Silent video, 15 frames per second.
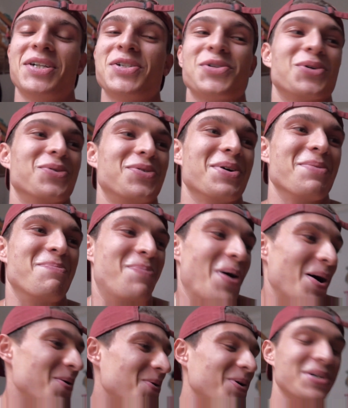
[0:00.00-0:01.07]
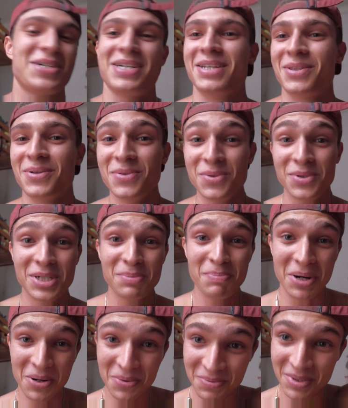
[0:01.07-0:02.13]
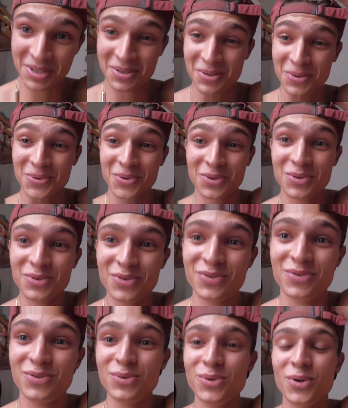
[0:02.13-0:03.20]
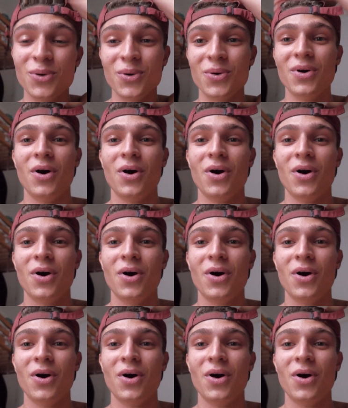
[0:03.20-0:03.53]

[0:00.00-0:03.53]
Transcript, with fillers: j'en reviens pas, ouais, j'ai tenu je sais pas combien de secondes de full, gros.